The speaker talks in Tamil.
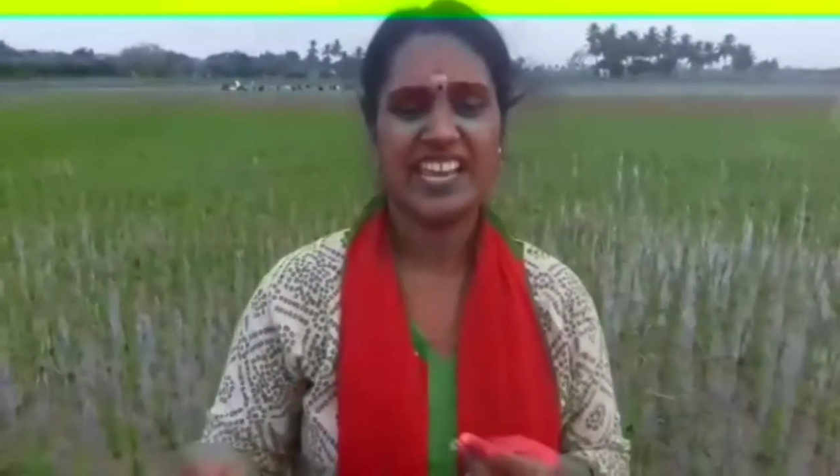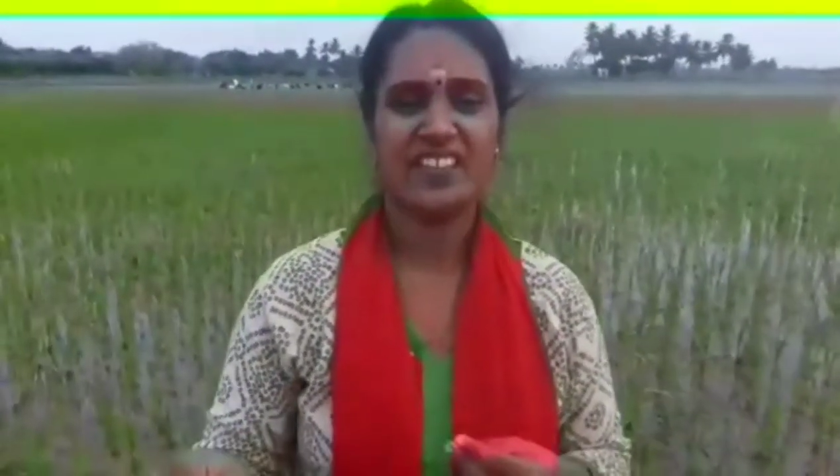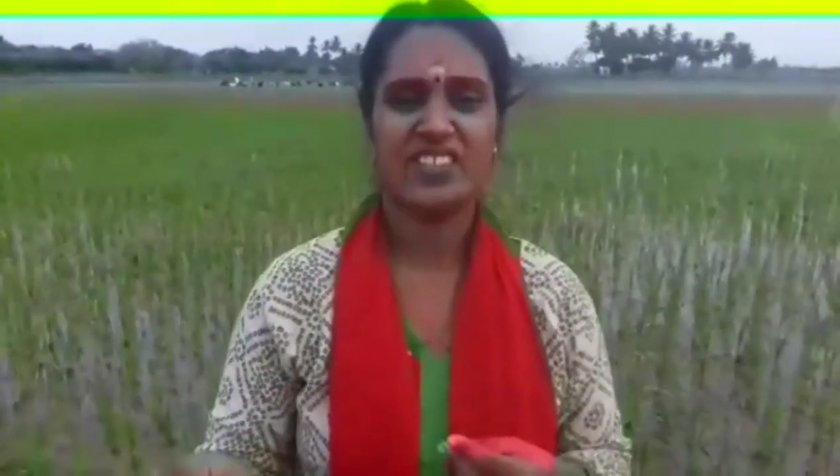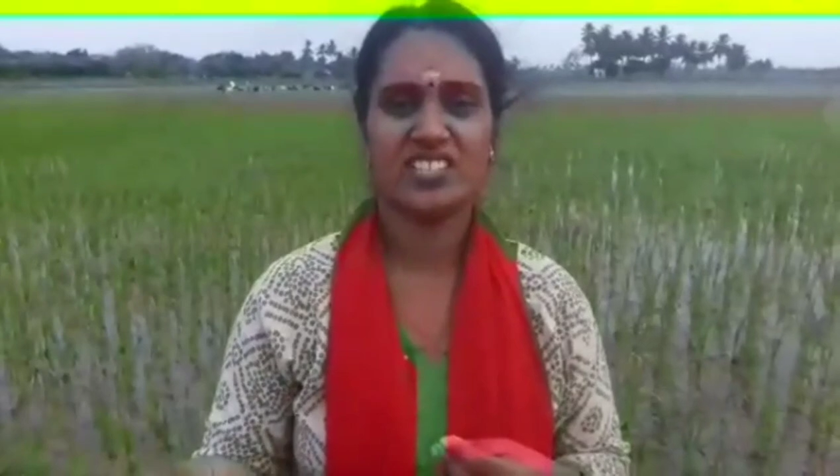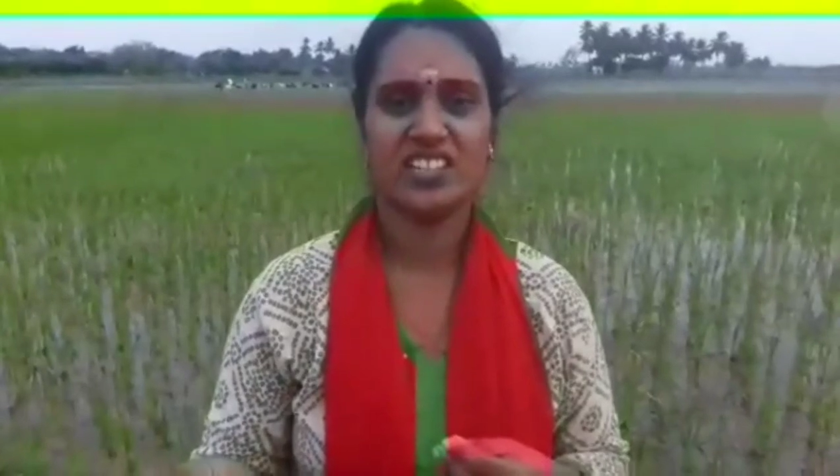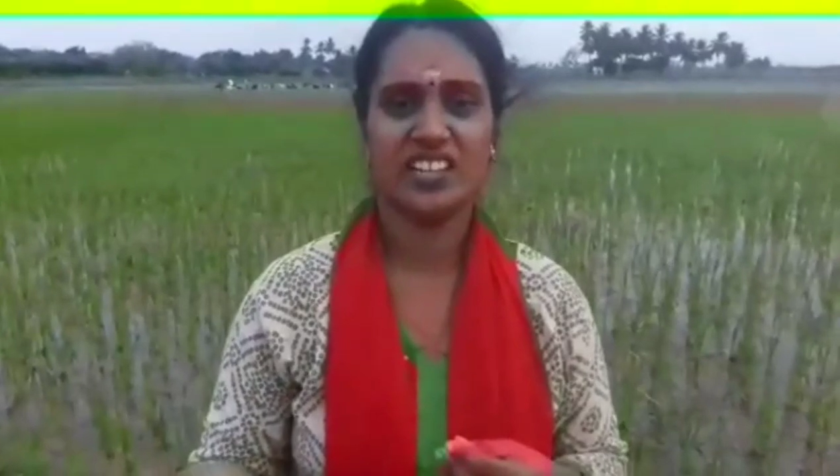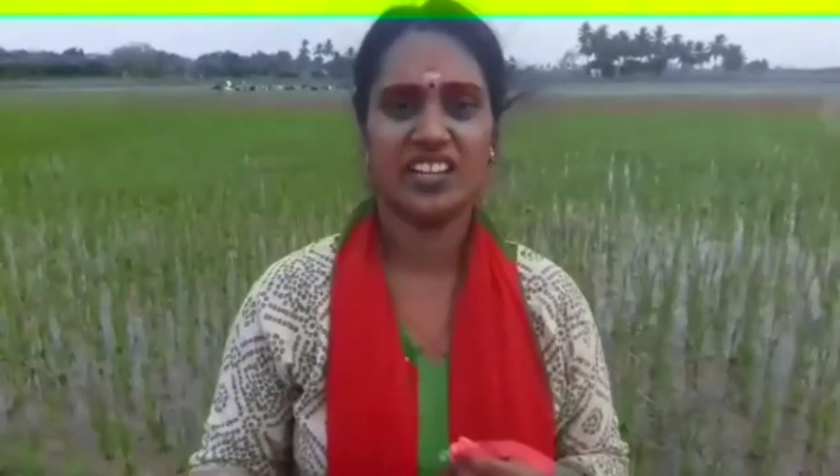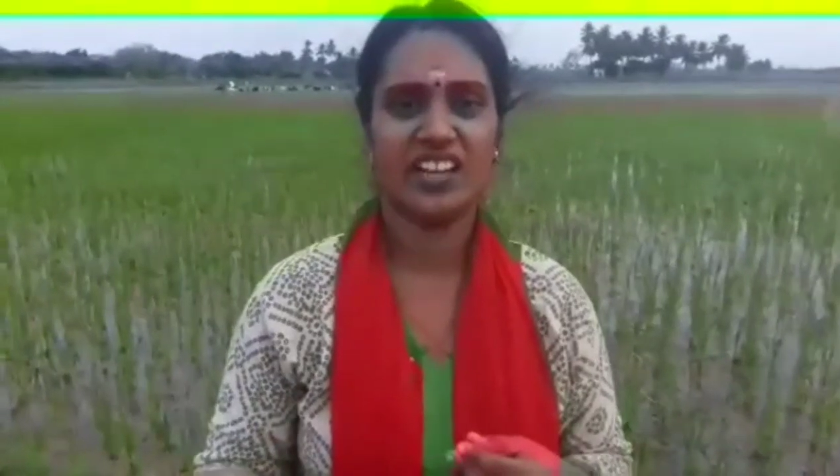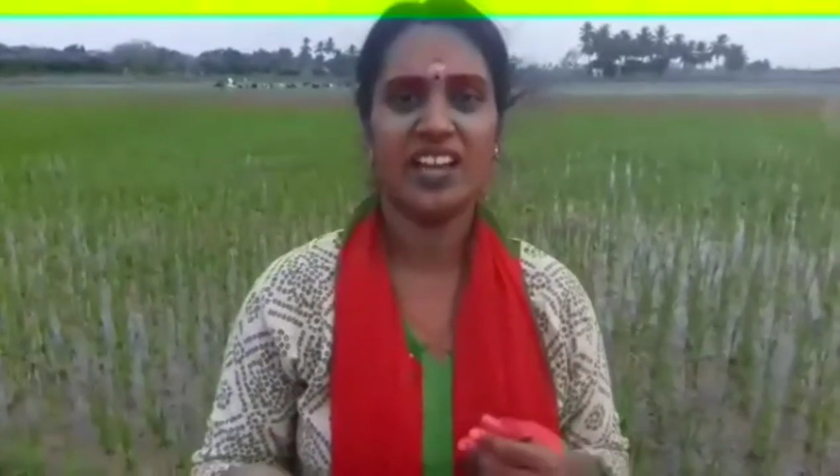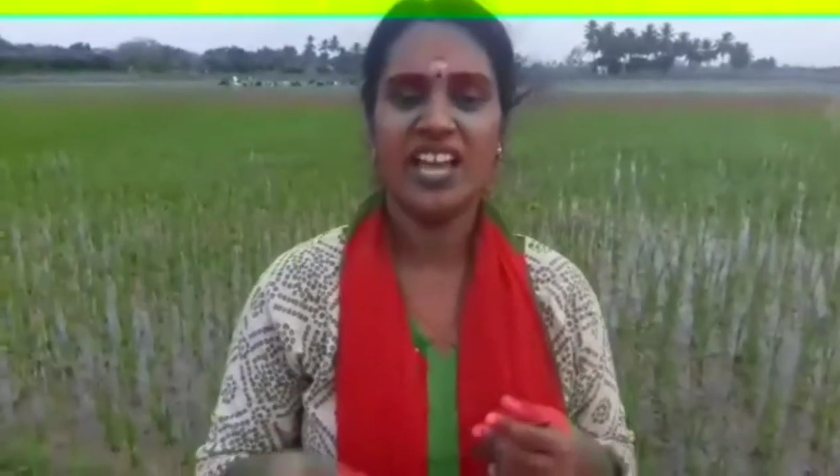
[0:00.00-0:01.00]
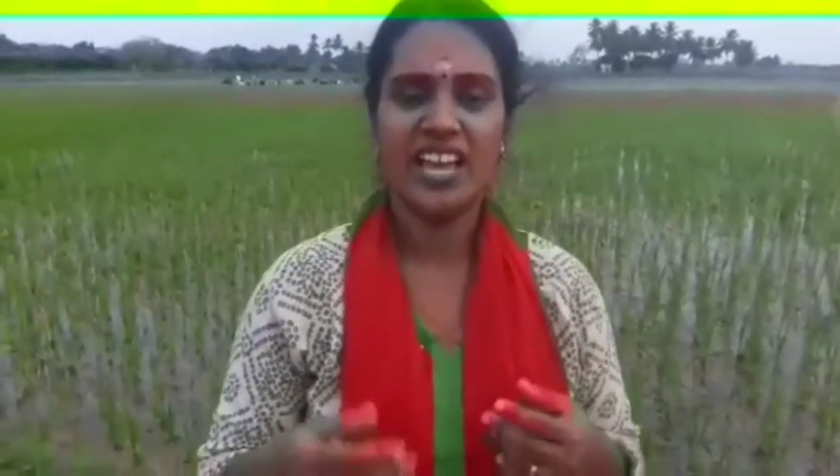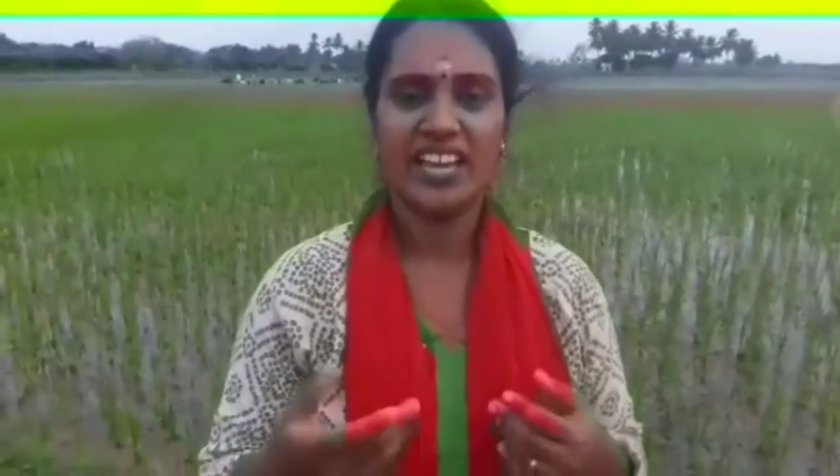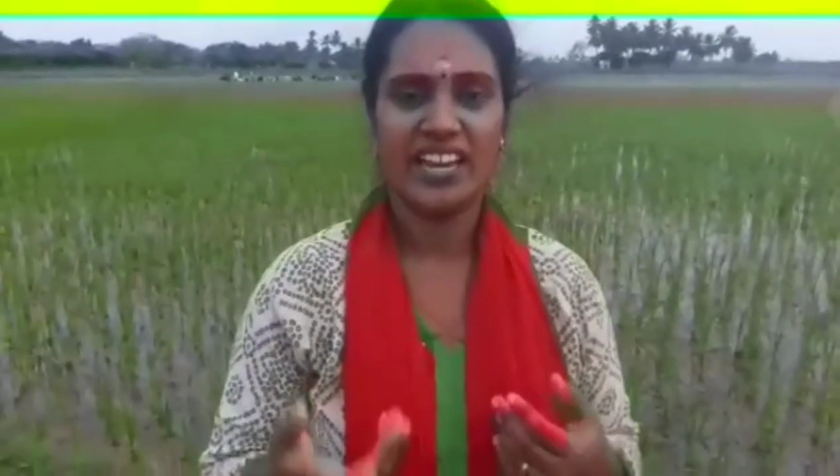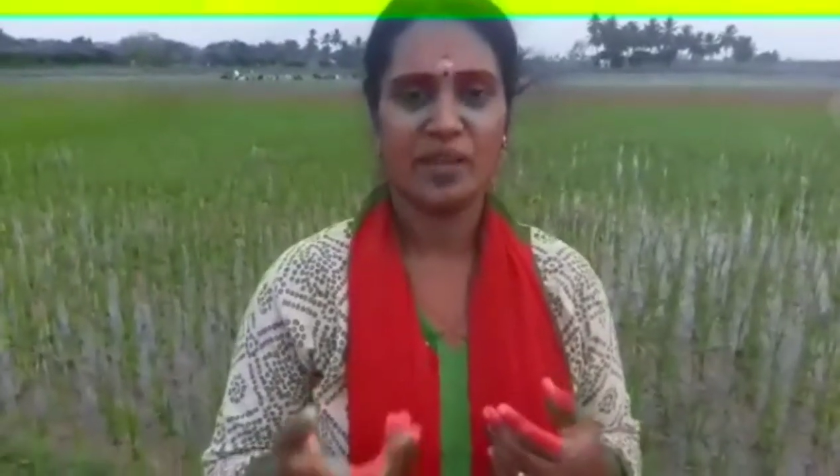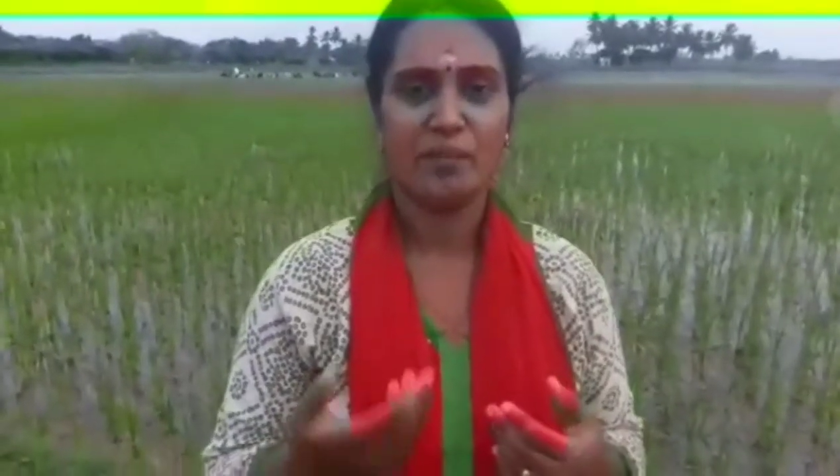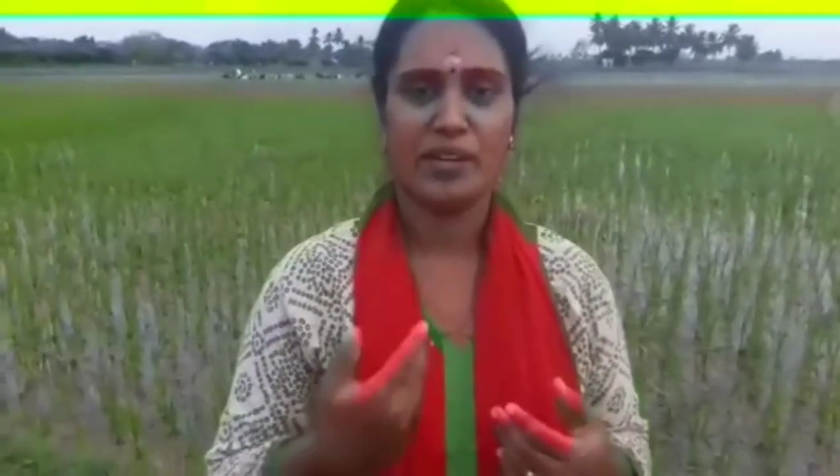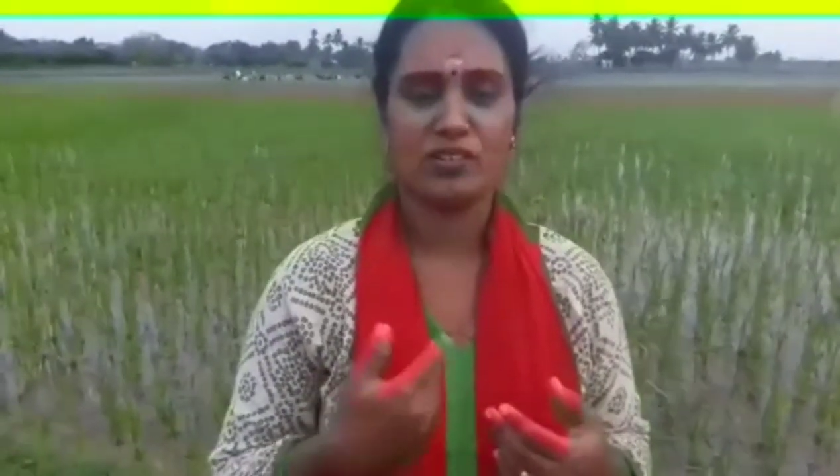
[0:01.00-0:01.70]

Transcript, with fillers: வந்து கட்டி போட்டாலே அதுக்கு வந்து